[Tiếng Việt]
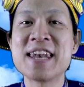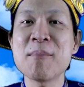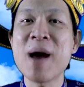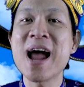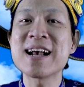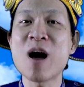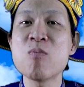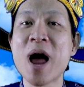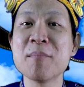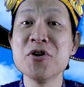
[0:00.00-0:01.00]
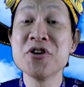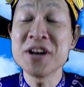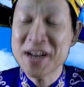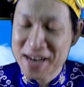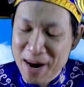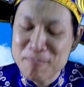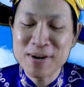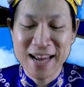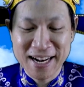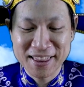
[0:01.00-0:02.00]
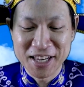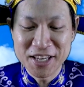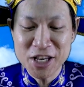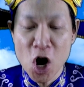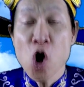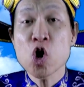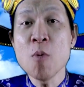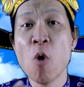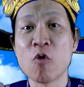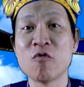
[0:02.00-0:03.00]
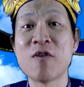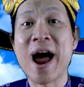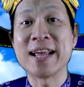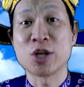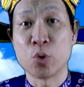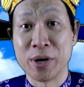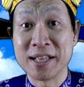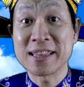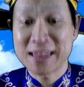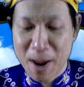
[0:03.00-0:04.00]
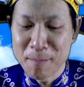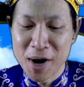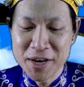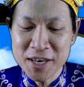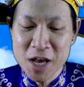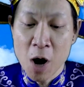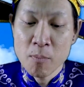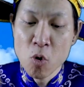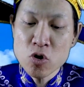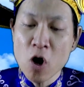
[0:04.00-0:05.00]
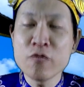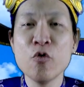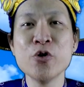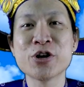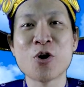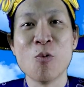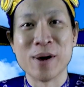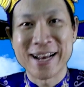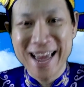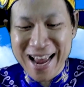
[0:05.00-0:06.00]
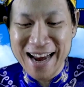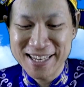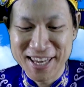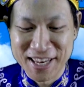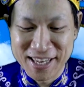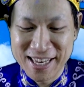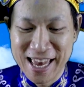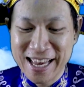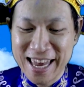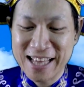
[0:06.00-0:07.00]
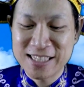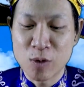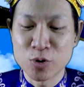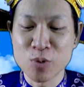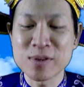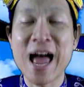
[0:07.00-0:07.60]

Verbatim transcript: Năm 2020, năm canh tí, có một vài chuyện thấm ý muốn nói vui cùng các anh chị. Nghe xong chúng